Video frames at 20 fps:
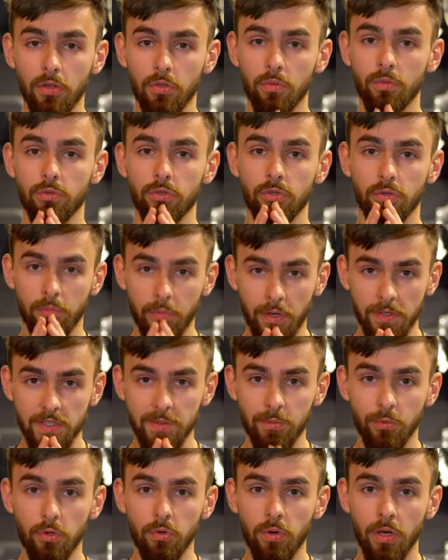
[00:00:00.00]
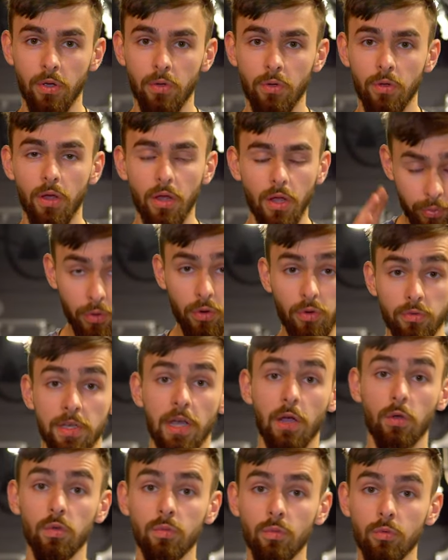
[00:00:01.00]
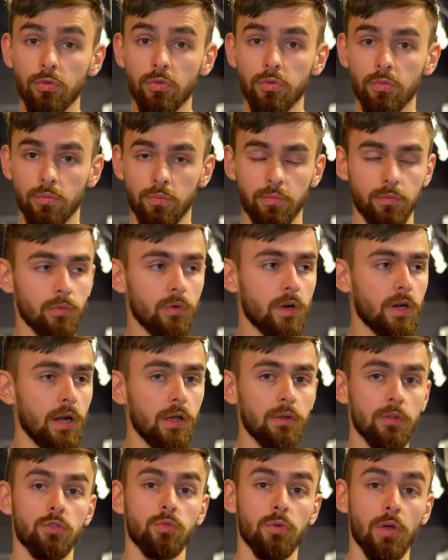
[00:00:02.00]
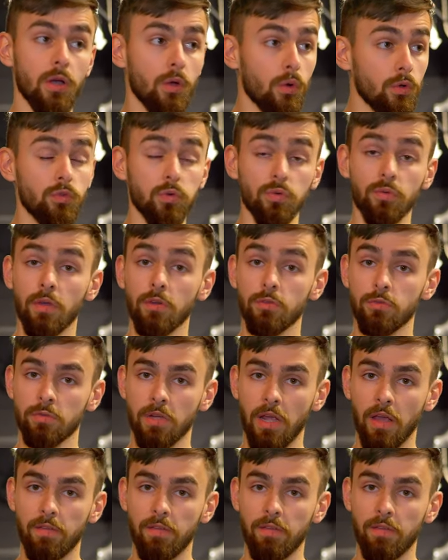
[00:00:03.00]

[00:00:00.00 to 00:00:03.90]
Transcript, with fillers: Donc merci beaucoup à eux. Pour revenir à nos moutons, donc là on est sur un gros tournage donc